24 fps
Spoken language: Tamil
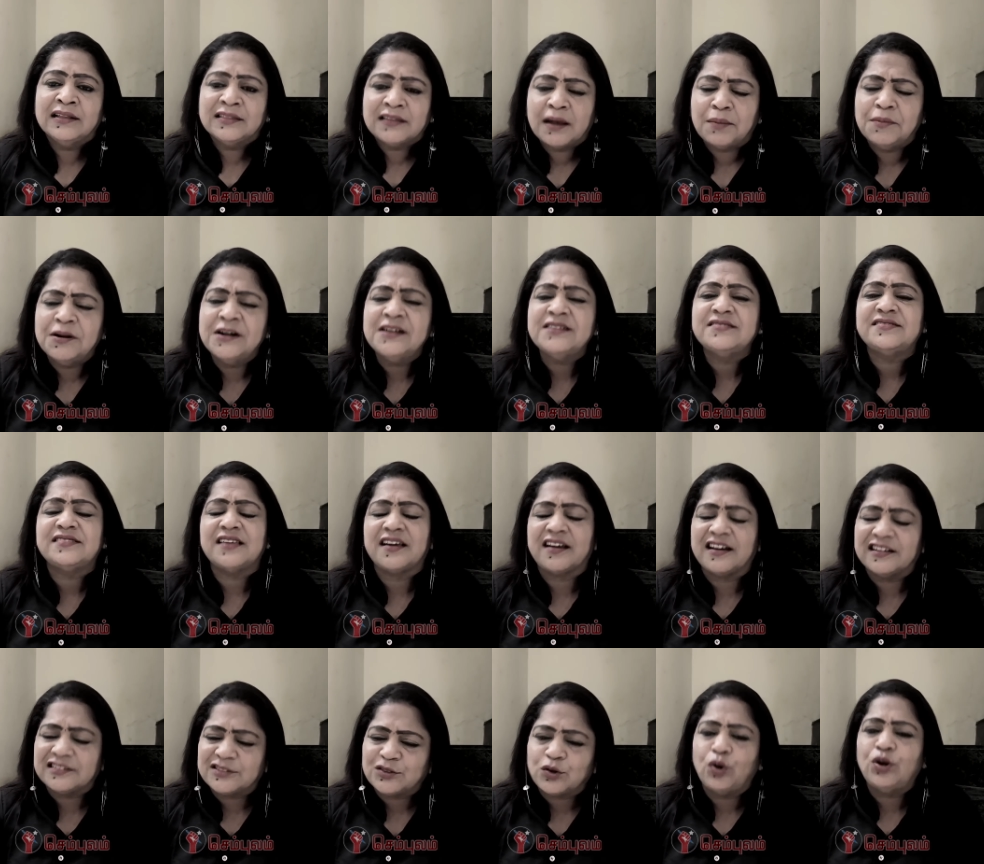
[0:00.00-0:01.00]

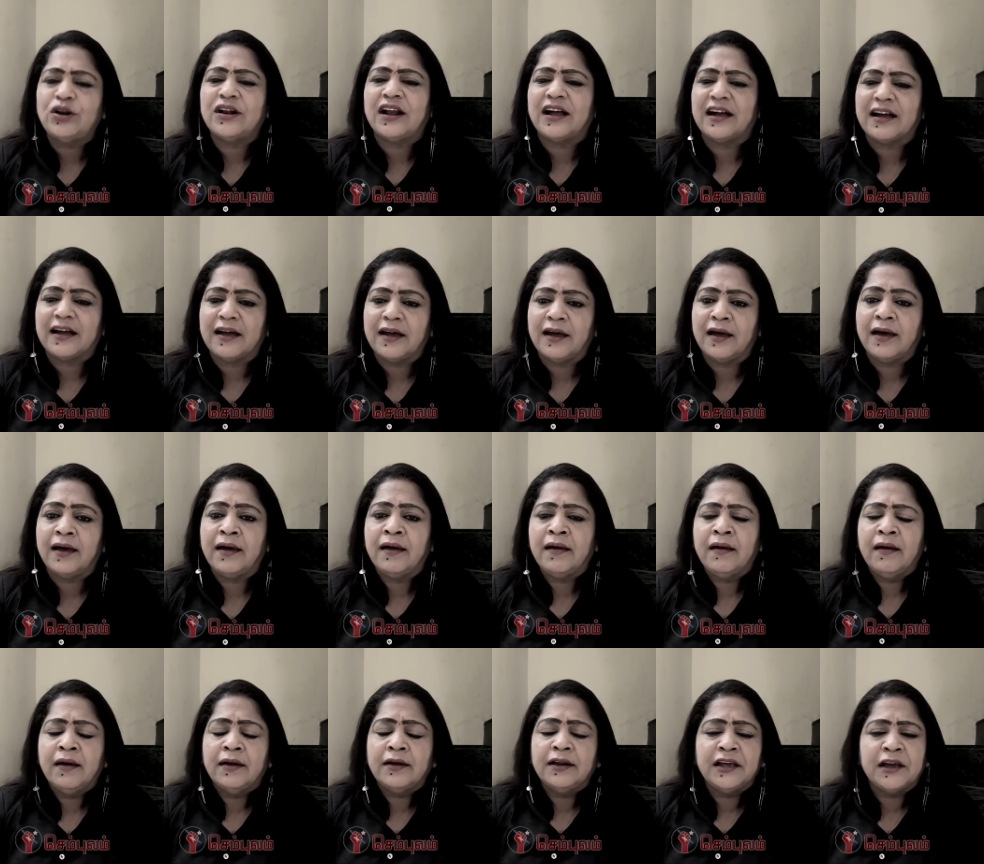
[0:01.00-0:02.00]
தமிழிசேகா சொல்றாங்க
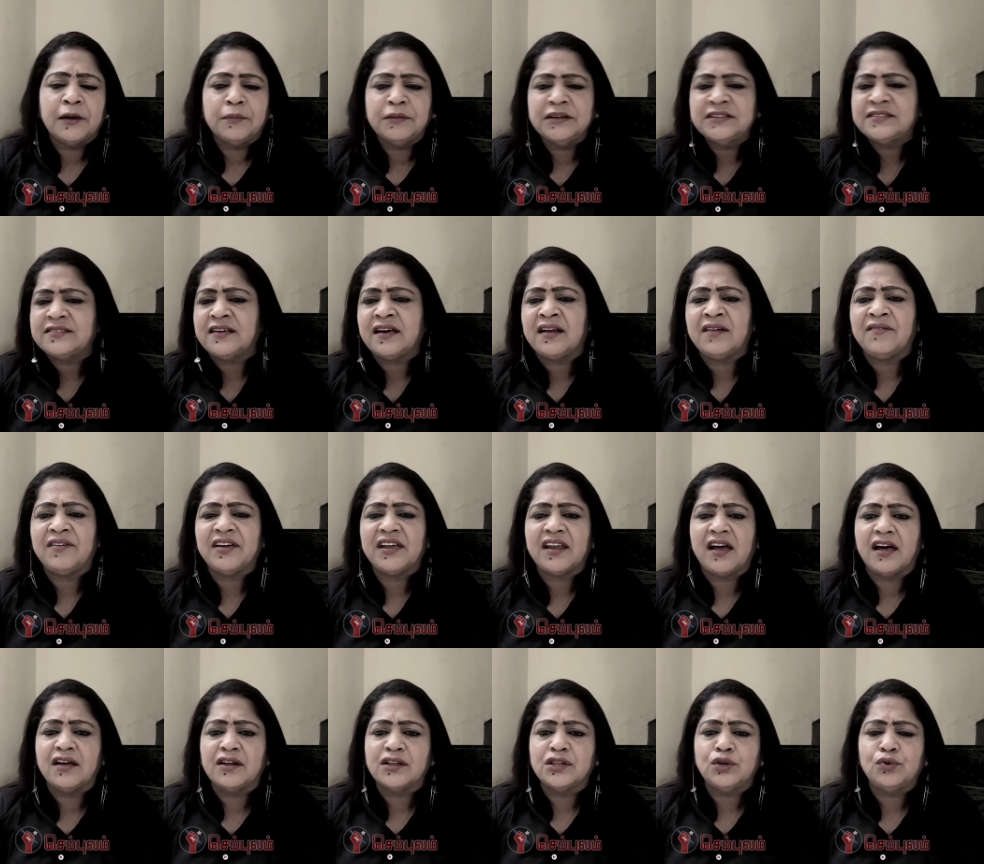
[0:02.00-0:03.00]
நீங்கள் மின்சார
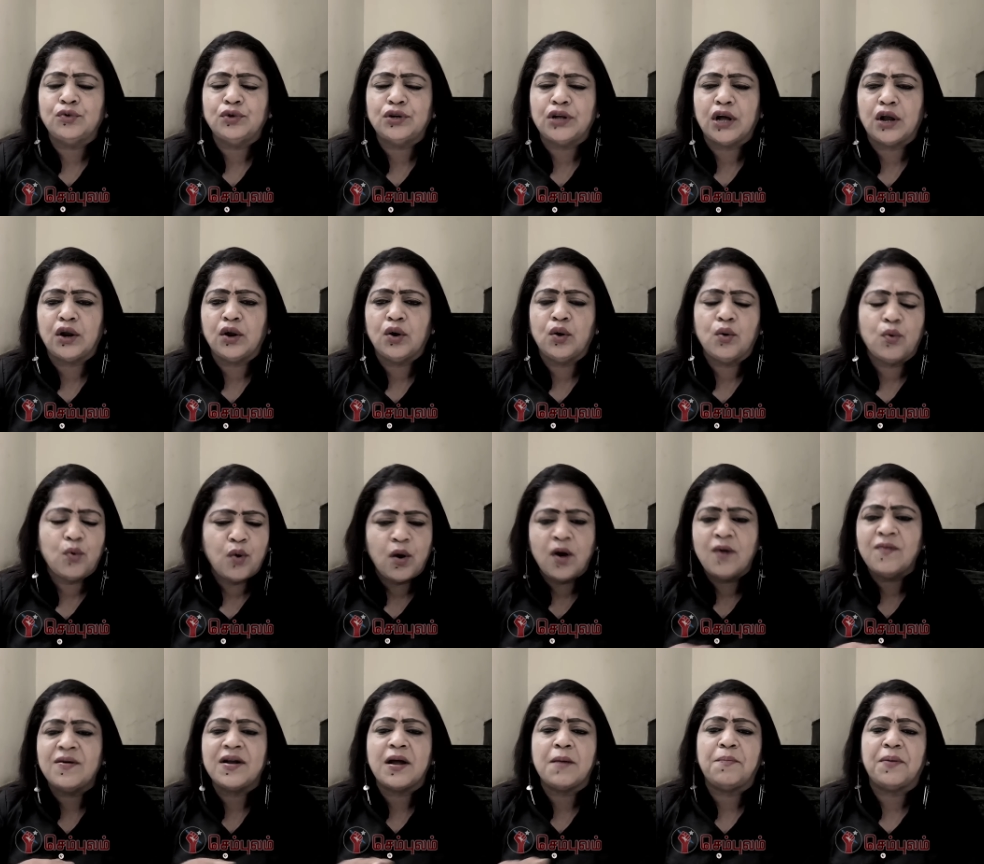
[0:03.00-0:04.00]
வயர் அறுத்து விட்டாலோ
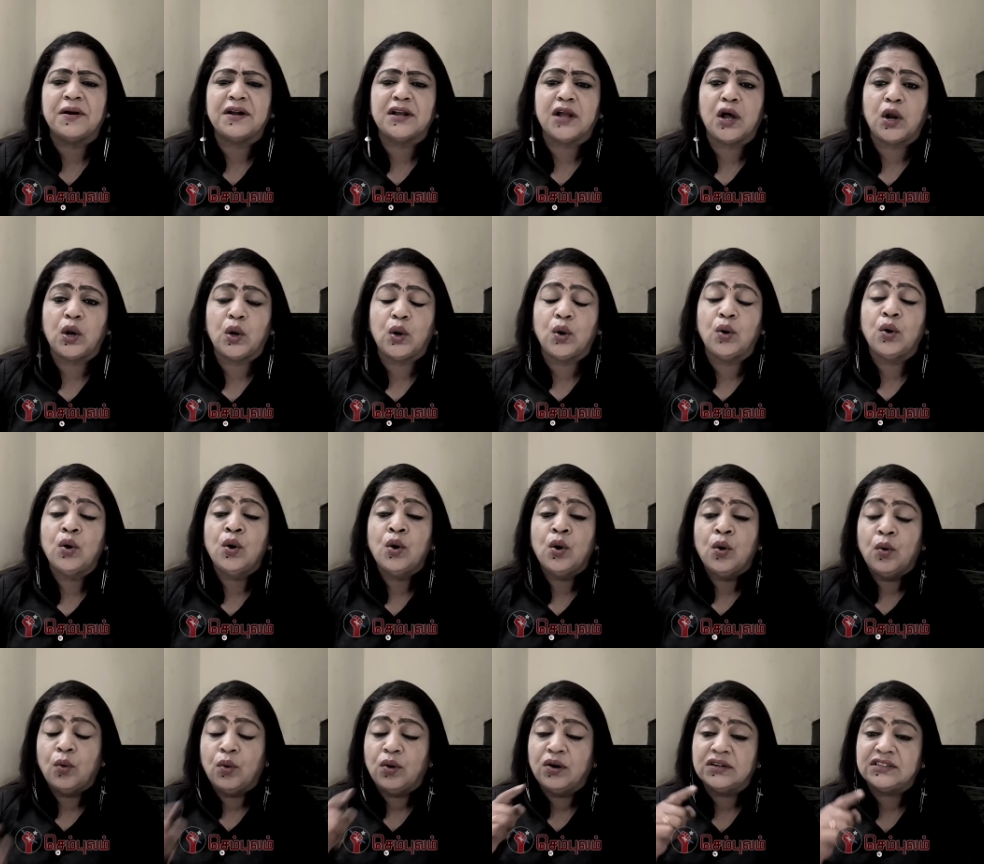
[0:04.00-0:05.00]
ஓவராக பண்ணாலோ
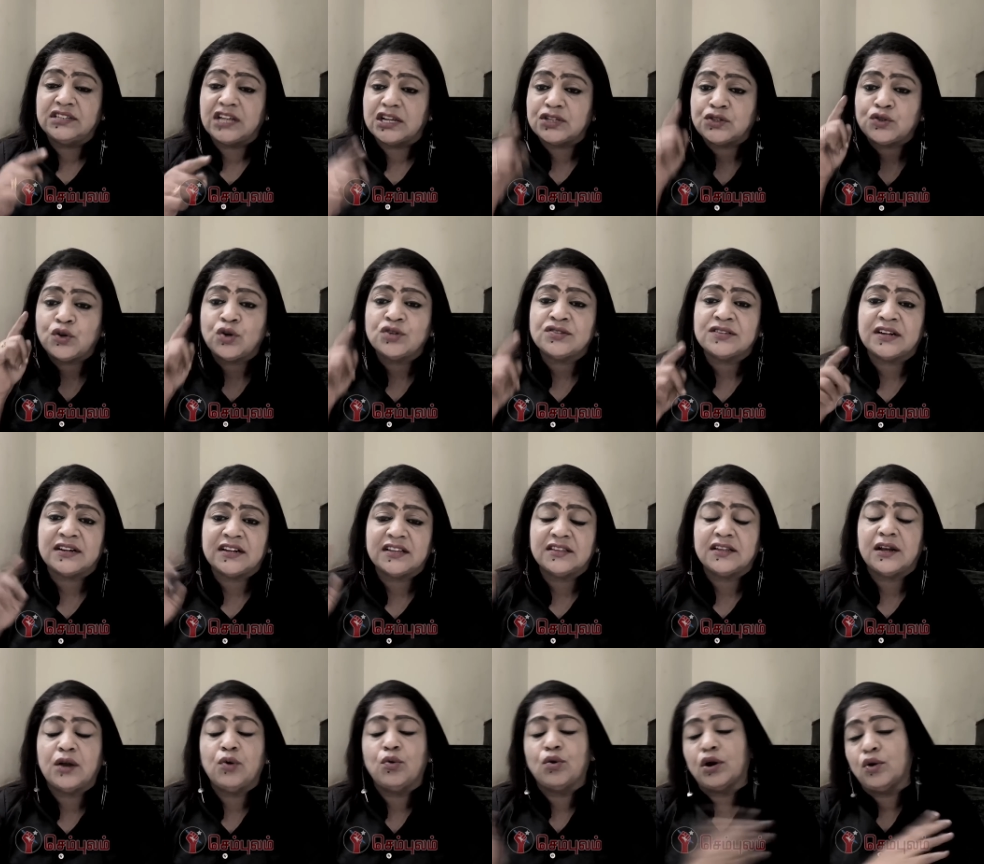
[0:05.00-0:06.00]
உங்கள் டெஸ்டோ
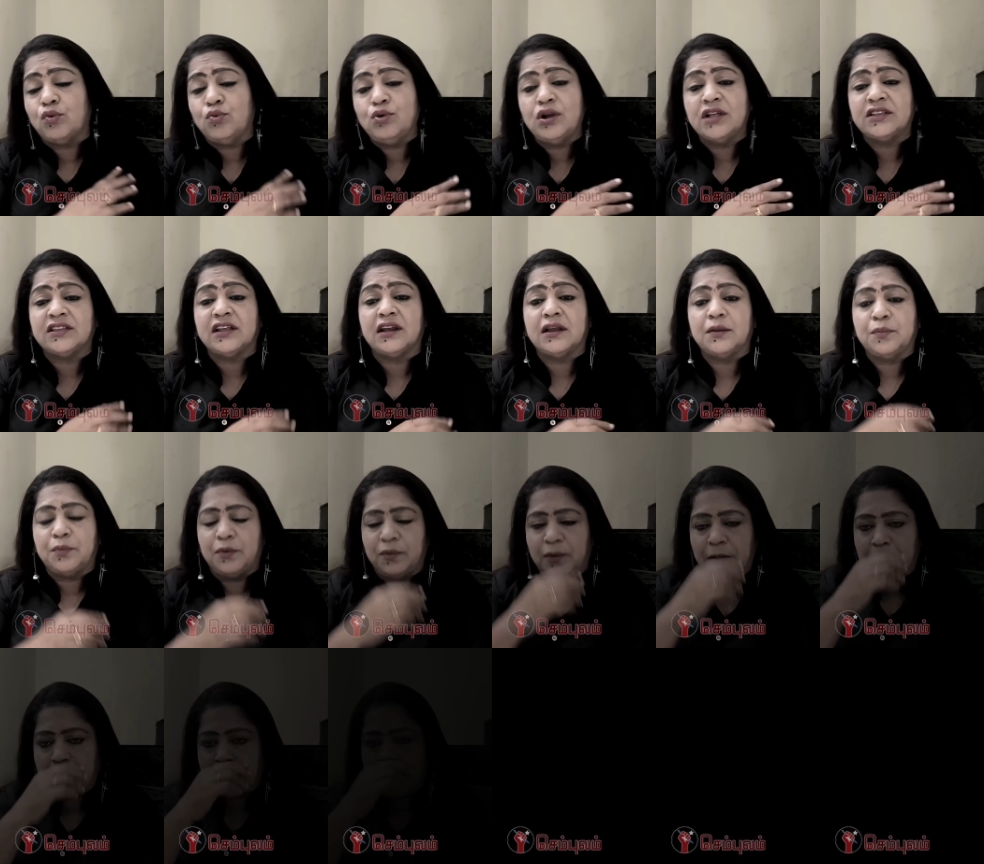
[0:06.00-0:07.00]
சட்டத்தில் உங்களை உள்ள
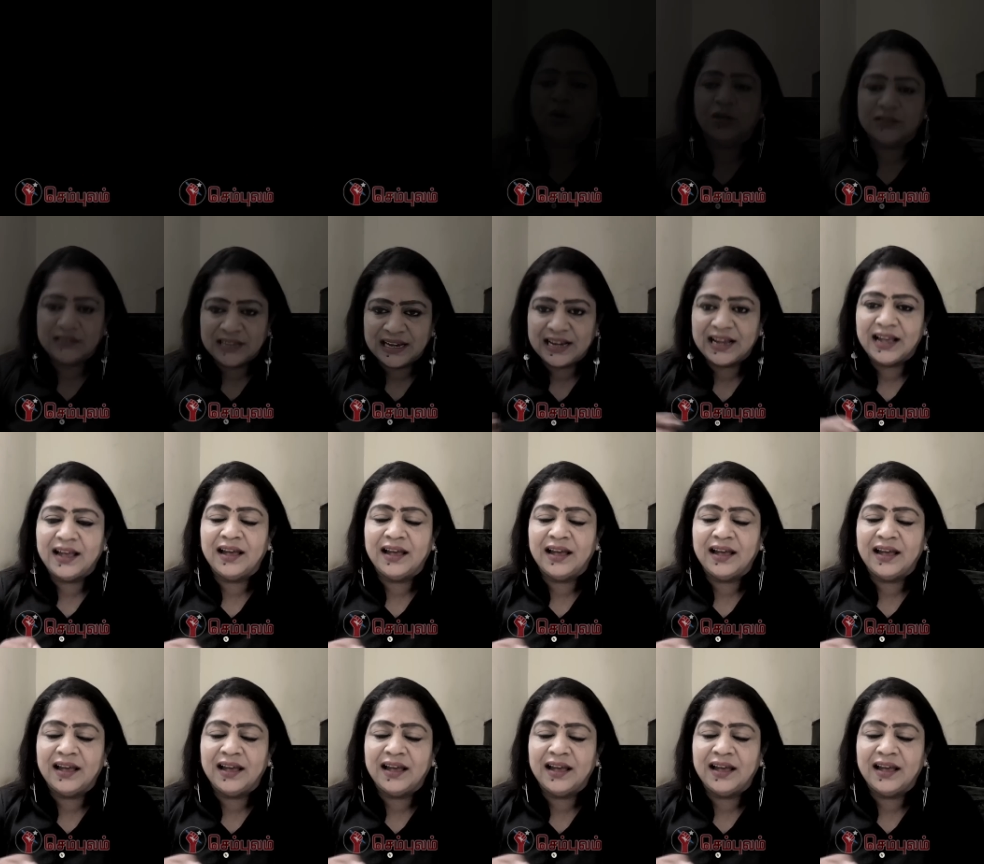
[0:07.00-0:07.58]
தெளிக்குது மொத